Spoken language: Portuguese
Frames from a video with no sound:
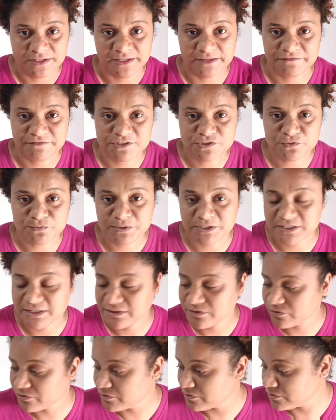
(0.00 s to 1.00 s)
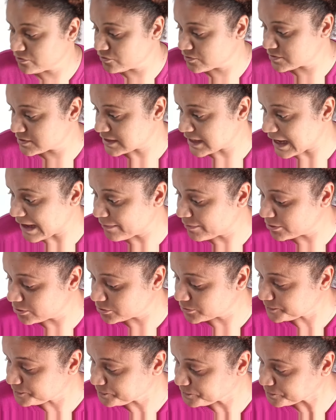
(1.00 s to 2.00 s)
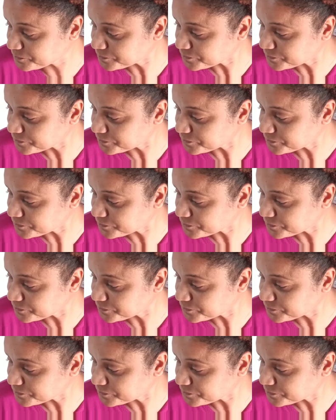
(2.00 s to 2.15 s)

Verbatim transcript: Né? Fiz comida no, no sábado